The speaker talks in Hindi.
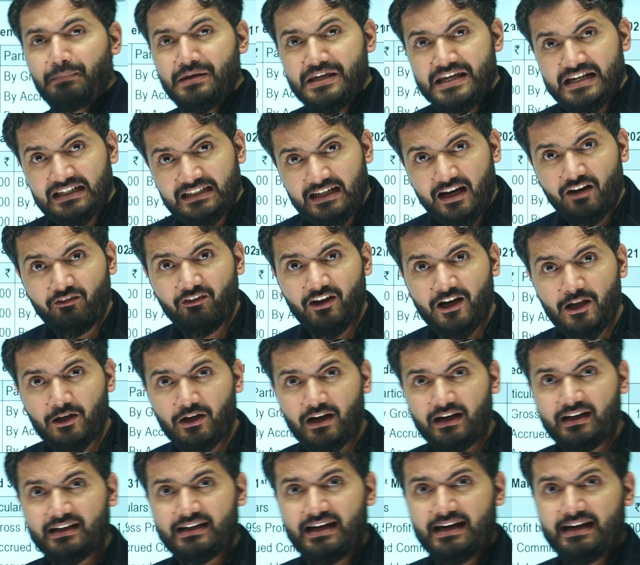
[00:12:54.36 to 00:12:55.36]
पी एंडल वाले
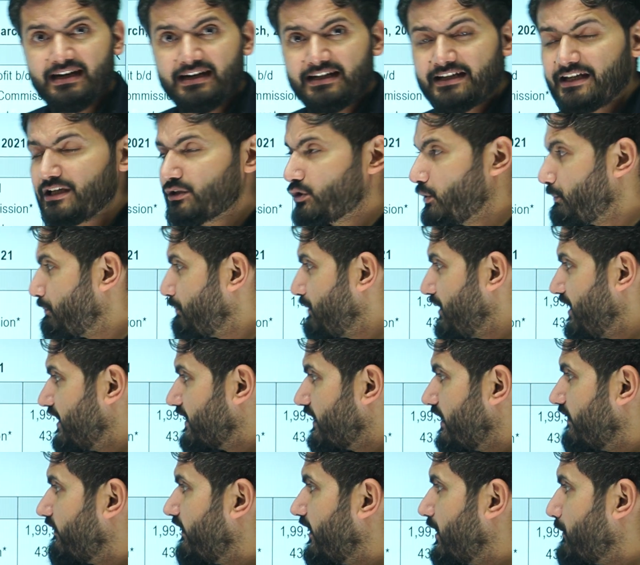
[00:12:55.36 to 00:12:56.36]
कंटेंट की तो पी
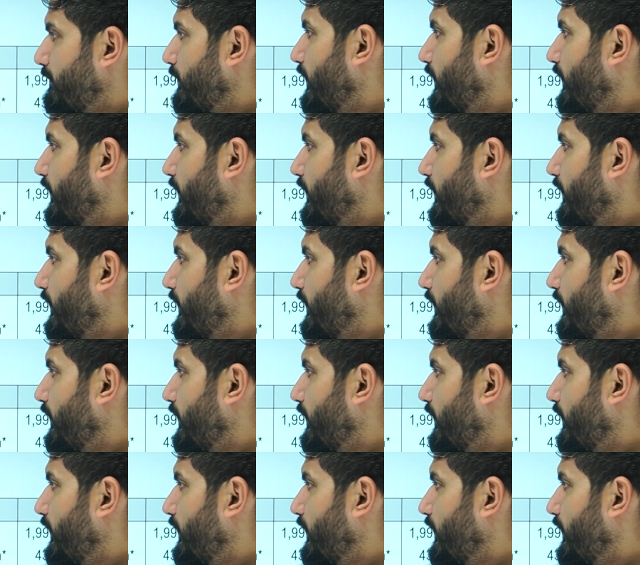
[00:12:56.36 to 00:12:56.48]
एंडल वाले